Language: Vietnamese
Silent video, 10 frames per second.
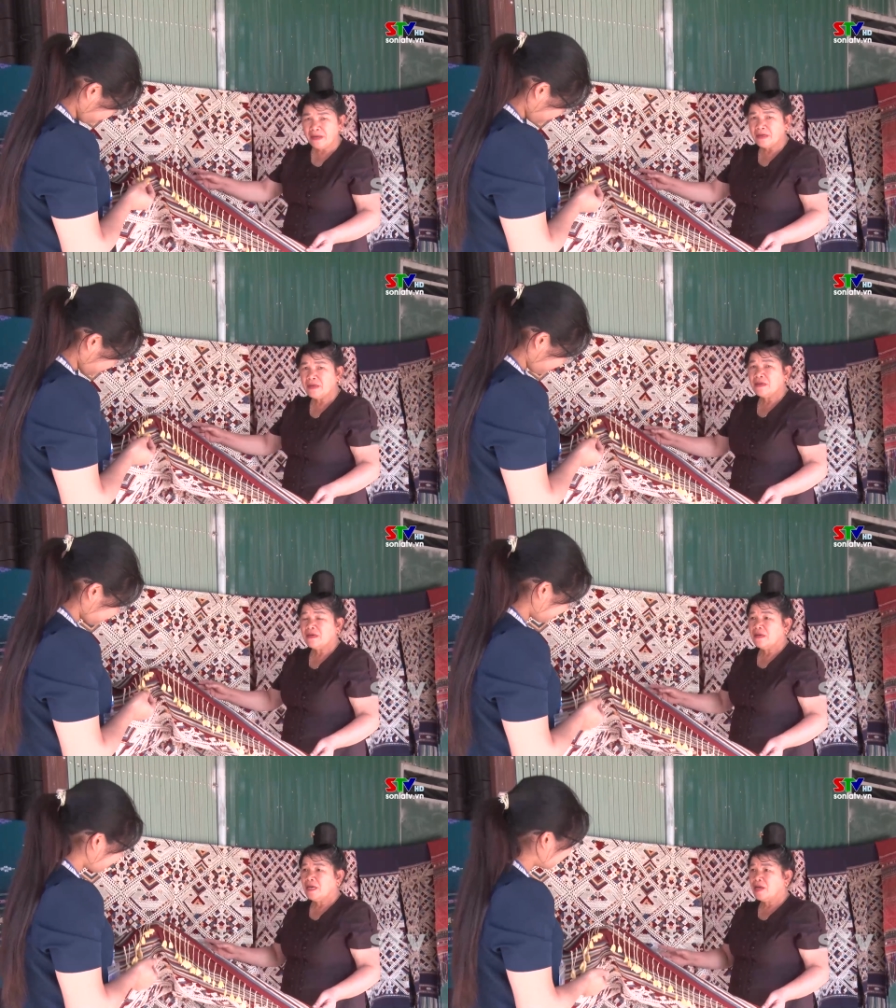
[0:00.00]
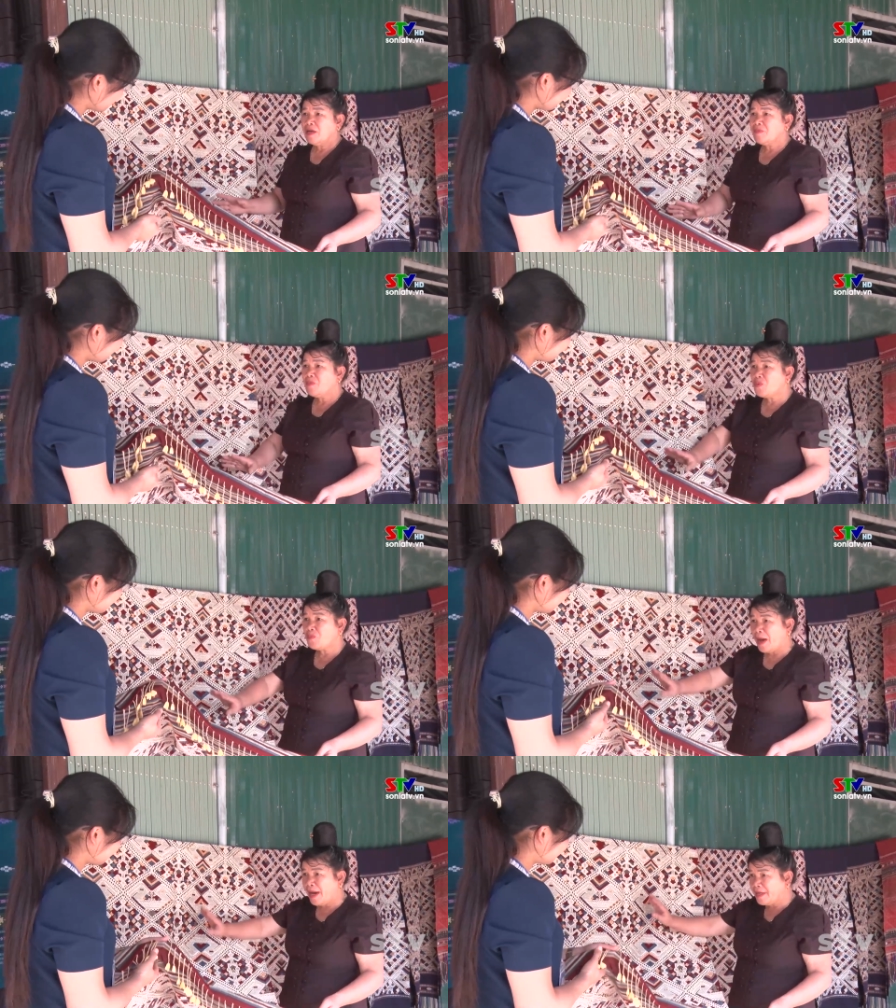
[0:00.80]
Từ đó đến nay,
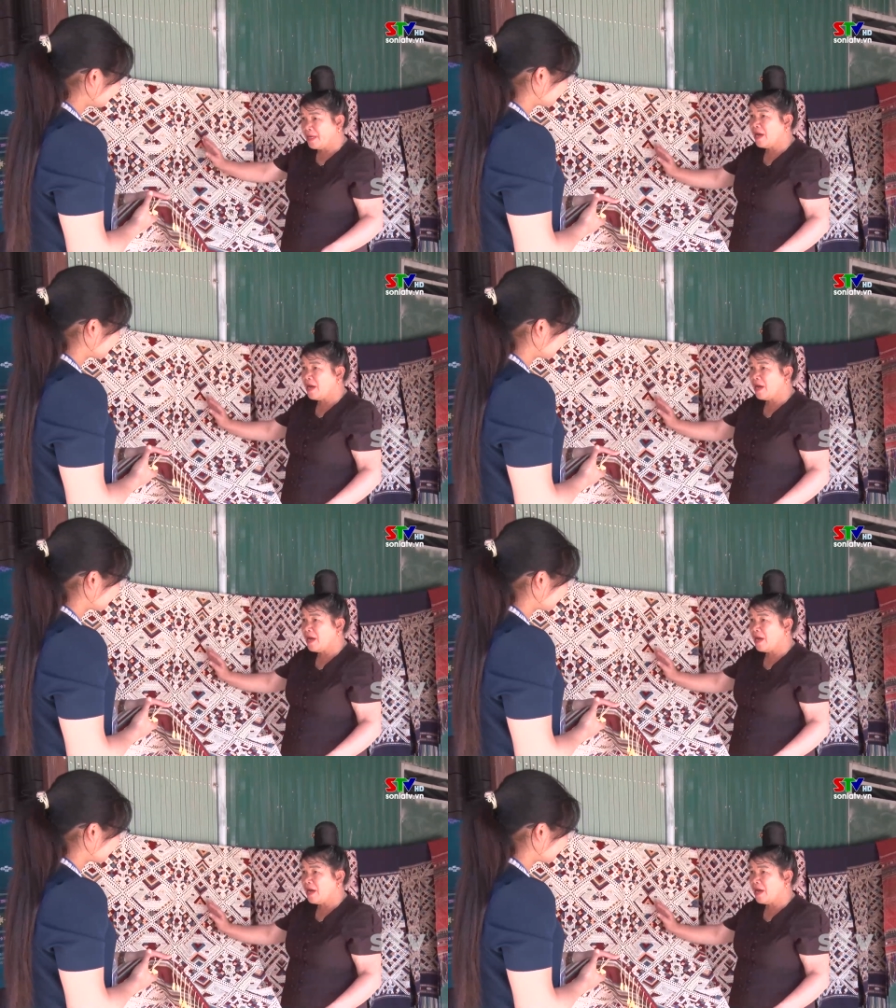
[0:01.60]
đôi tay